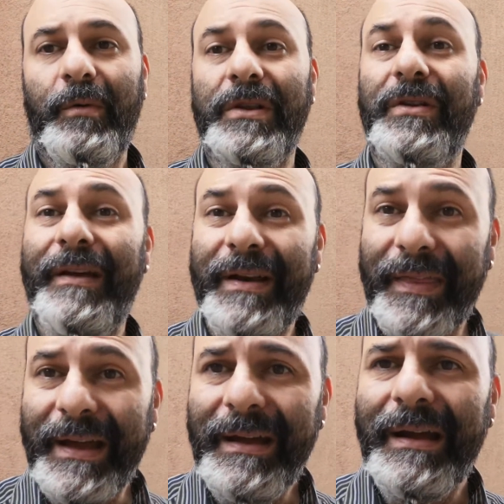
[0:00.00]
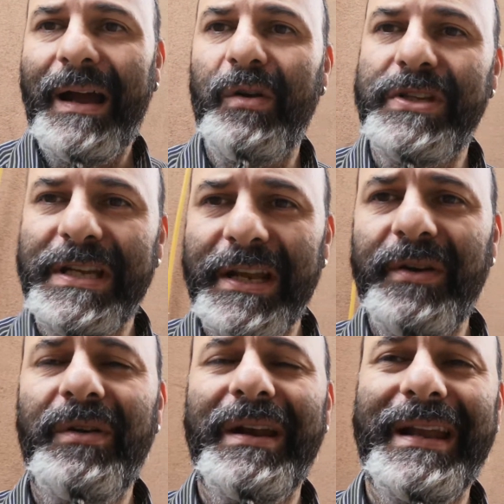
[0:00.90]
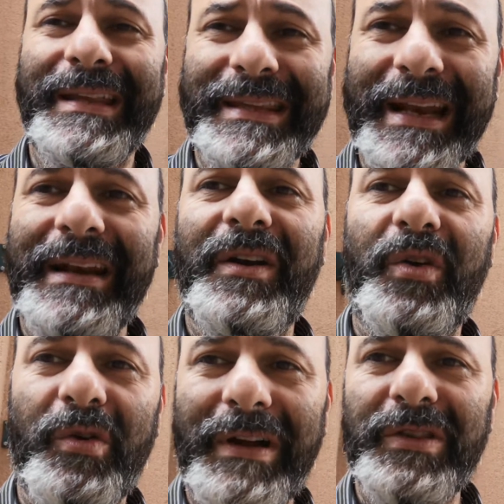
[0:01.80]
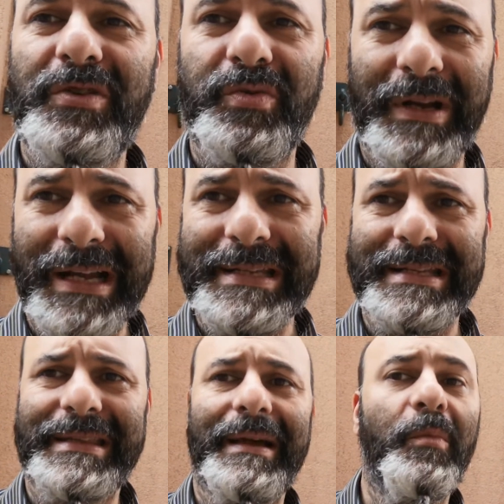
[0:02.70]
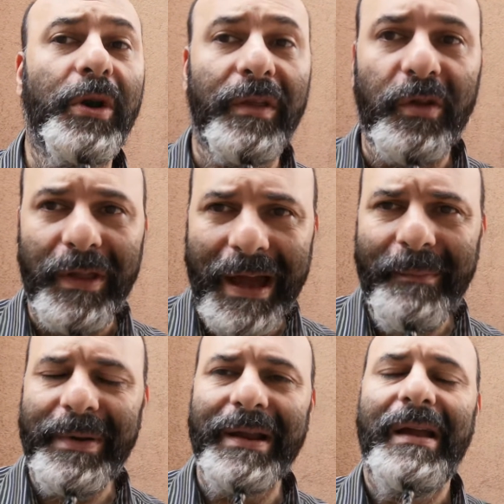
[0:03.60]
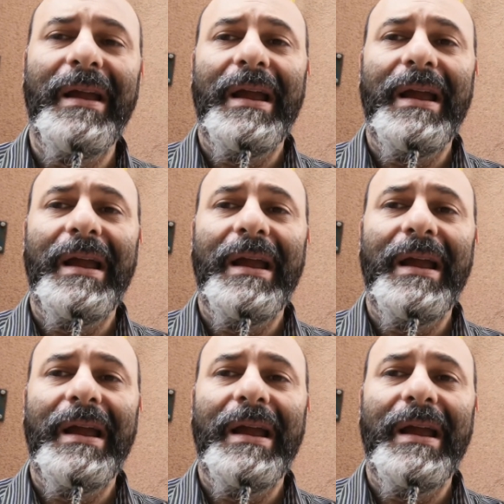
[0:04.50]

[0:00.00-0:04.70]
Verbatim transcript: cuando la verdad a los chilenos les están robando sus casas, se están muriendo de hambre,